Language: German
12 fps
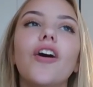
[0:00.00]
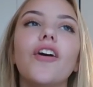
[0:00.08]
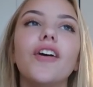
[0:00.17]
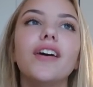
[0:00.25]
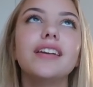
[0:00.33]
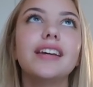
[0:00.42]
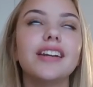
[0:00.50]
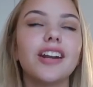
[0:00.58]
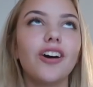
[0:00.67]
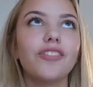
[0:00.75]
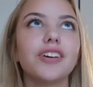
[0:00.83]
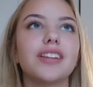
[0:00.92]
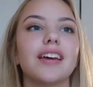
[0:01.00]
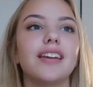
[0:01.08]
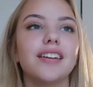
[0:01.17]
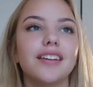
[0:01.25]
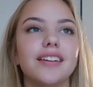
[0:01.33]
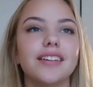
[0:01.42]
Und genau wo ich
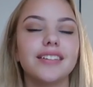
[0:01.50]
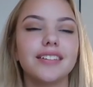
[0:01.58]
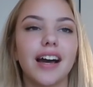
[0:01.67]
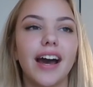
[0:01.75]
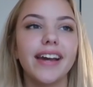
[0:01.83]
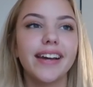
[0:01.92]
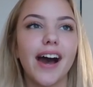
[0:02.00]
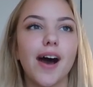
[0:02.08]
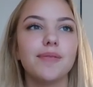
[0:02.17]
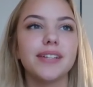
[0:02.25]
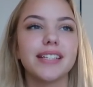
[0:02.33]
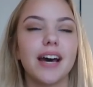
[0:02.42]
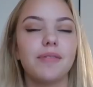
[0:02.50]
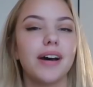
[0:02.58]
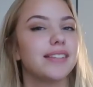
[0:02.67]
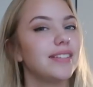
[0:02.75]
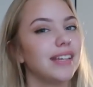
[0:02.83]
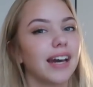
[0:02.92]
dann eingeatmet habe,
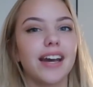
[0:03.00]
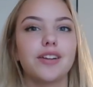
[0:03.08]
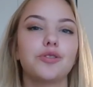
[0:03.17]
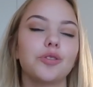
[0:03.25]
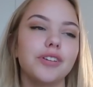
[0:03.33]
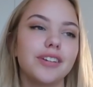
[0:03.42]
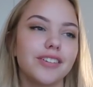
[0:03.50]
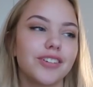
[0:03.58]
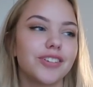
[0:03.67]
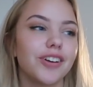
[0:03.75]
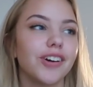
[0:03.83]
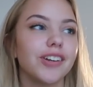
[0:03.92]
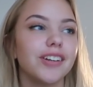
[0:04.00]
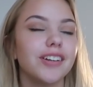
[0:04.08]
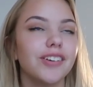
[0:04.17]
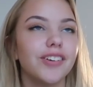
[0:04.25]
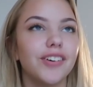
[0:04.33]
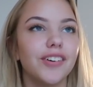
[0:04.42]
hat sie direkt durchgestochen
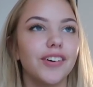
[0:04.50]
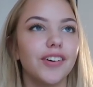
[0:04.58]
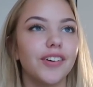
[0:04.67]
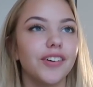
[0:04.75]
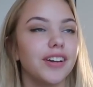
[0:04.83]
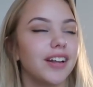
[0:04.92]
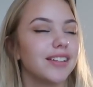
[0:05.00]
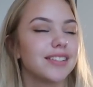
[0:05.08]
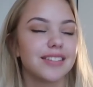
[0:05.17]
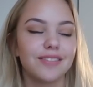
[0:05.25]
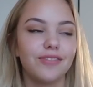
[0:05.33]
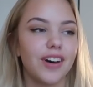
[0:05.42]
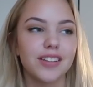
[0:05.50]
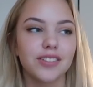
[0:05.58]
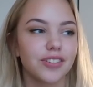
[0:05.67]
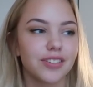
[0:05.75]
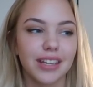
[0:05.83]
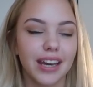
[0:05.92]
und dann war es
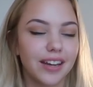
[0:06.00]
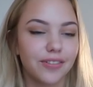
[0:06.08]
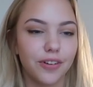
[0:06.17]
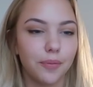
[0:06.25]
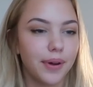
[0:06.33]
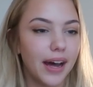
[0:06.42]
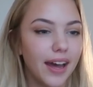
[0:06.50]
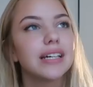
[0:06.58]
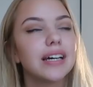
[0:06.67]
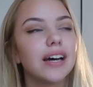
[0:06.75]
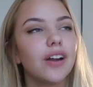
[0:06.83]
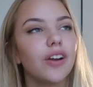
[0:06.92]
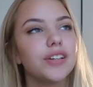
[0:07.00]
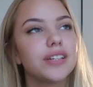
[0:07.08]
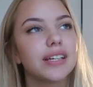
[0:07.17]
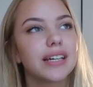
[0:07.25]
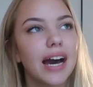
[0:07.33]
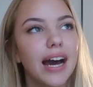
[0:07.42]
auch direkt vorbei.
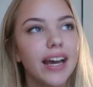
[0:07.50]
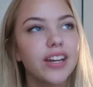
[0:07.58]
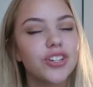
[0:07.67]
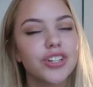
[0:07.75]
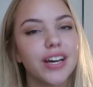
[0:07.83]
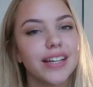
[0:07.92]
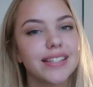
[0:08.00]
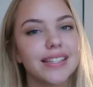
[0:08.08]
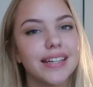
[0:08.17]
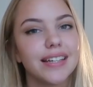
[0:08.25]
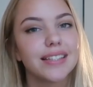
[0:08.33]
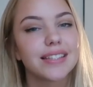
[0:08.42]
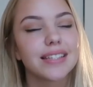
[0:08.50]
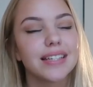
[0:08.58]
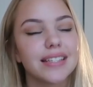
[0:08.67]
Leute, kein Scherz jetzt.